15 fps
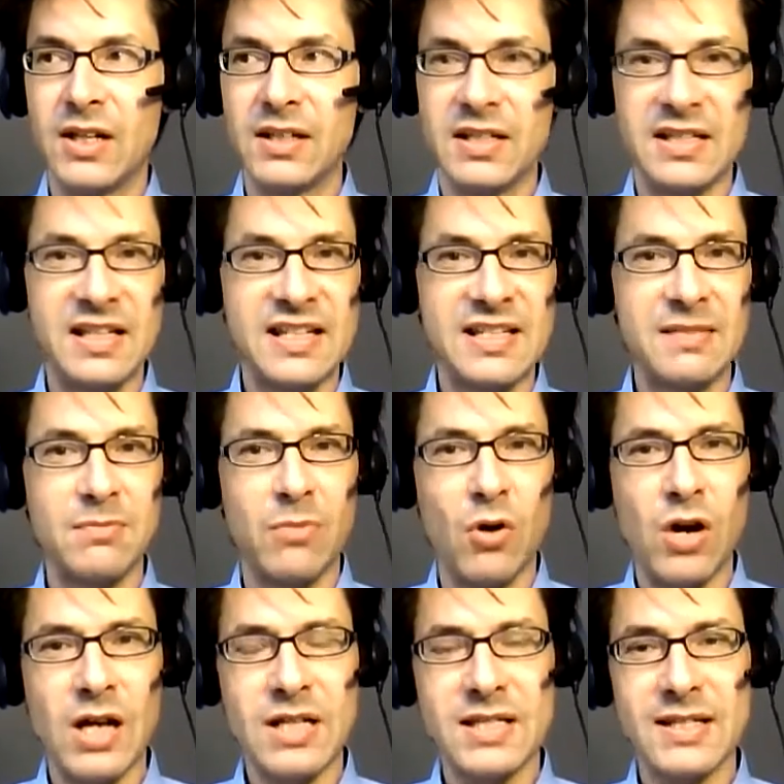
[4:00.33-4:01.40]
Das ist ein
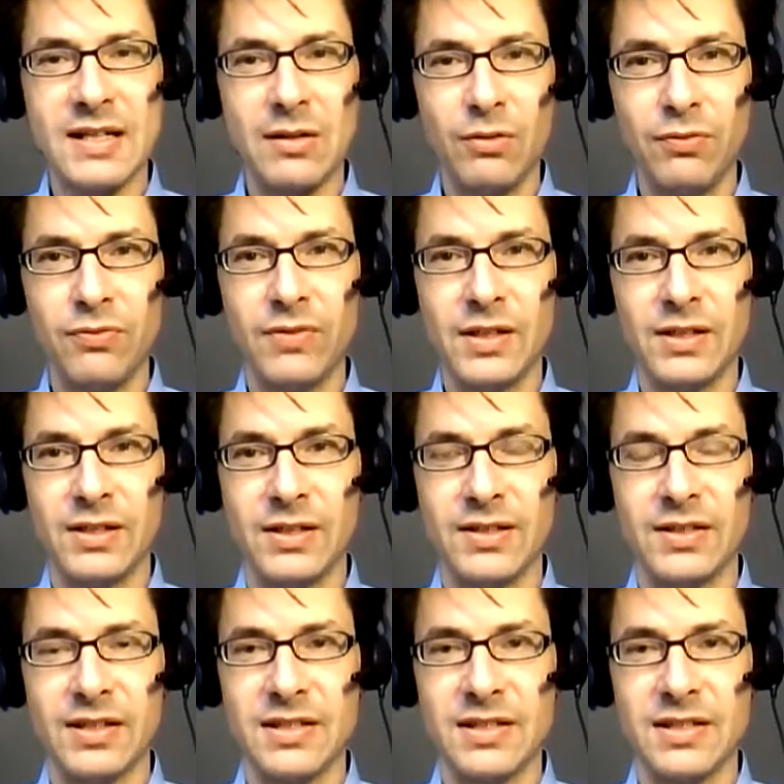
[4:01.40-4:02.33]
Mordsaufwand.